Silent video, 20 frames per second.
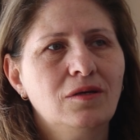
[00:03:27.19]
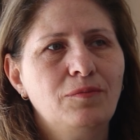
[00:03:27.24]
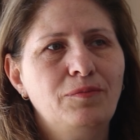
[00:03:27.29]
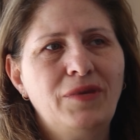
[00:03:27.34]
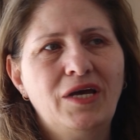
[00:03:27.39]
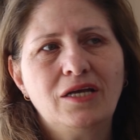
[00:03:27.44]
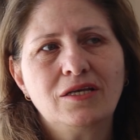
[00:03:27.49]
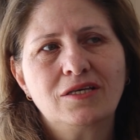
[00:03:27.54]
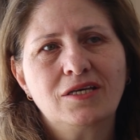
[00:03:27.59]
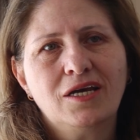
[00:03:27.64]

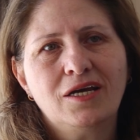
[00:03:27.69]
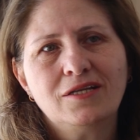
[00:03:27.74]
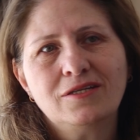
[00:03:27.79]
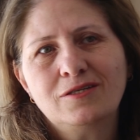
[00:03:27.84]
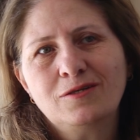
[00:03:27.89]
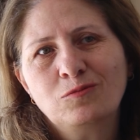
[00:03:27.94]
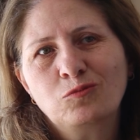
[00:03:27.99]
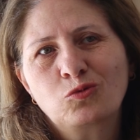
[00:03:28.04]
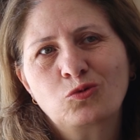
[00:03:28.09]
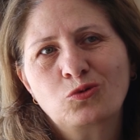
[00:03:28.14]
Ben
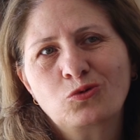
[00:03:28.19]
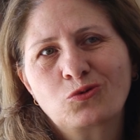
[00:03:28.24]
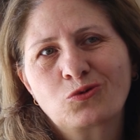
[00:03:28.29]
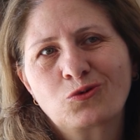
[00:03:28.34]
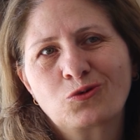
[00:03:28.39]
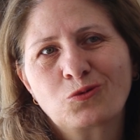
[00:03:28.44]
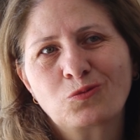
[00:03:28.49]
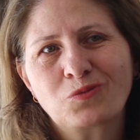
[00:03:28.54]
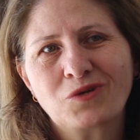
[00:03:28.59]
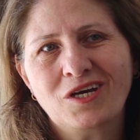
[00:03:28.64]
kendim
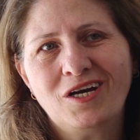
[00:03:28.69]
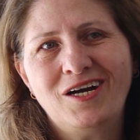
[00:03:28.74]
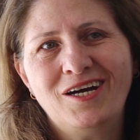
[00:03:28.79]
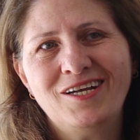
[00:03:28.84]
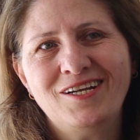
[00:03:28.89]
Türk bir